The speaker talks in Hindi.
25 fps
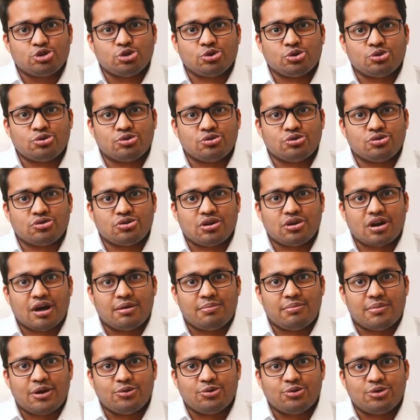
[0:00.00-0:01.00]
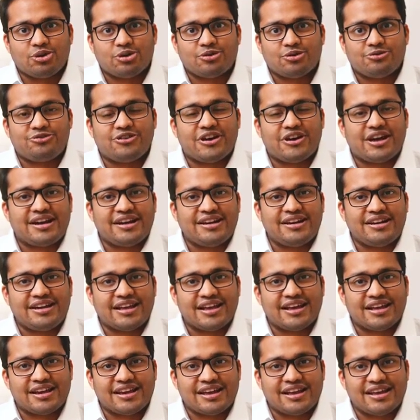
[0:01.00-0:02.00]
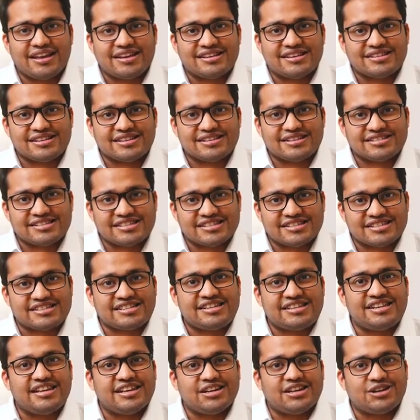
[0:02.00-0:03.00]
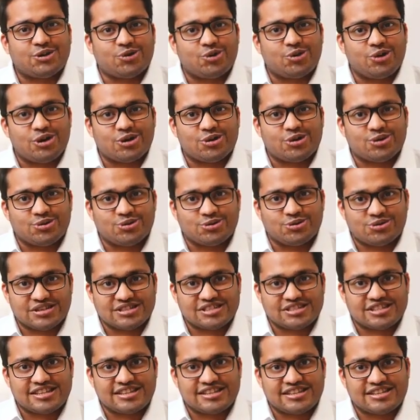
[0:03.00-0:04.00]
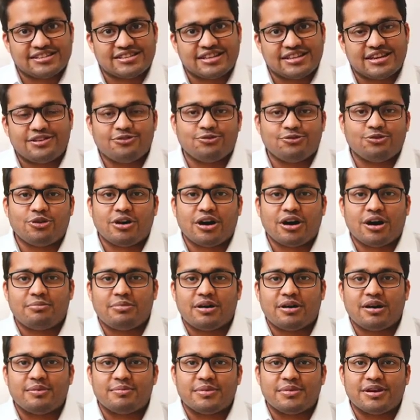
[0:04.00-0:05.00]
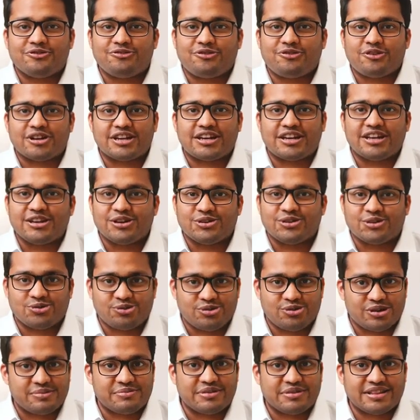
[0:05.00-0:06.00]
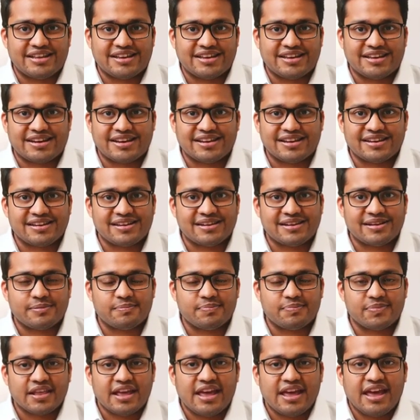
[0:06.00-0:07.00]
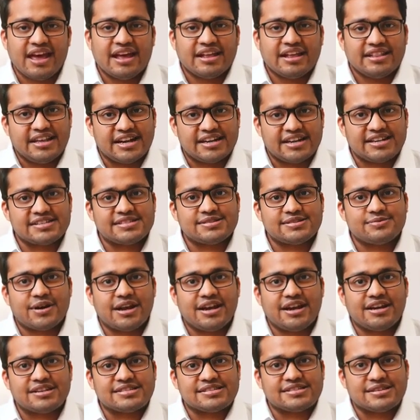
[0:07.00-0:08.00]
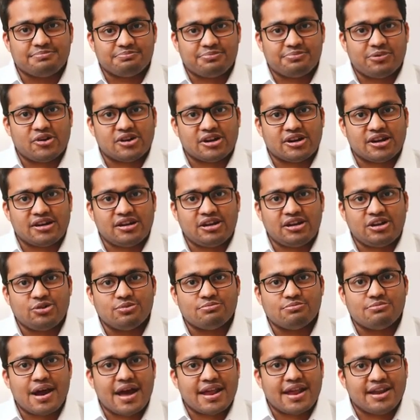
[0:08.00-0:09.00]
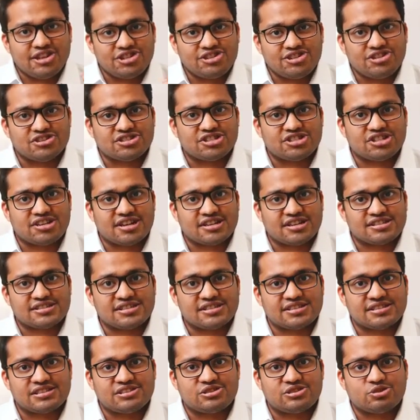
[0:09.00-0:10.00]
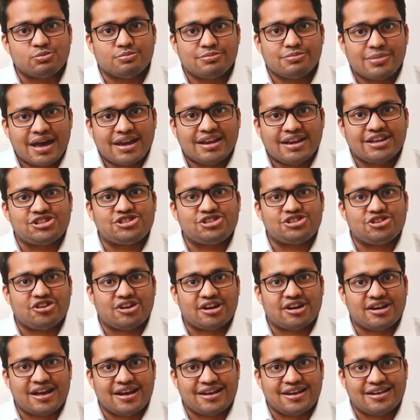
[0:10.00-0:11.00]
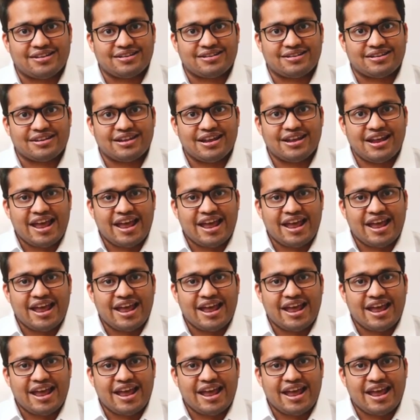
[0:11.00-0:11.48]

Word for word: जो अमाउंट ऑफ वेर एंड टेयर एक सिक्सटी ईयर ओल्ड को होना चाहिए था वो अब हम एक फोर्टी ईयर ओल्ड में देख रहे हैं दैट इज वाई इट इज इंपॉर्टेंट टू मैनेज योर स्ट्रेसेस टू मैनेज योर डाइट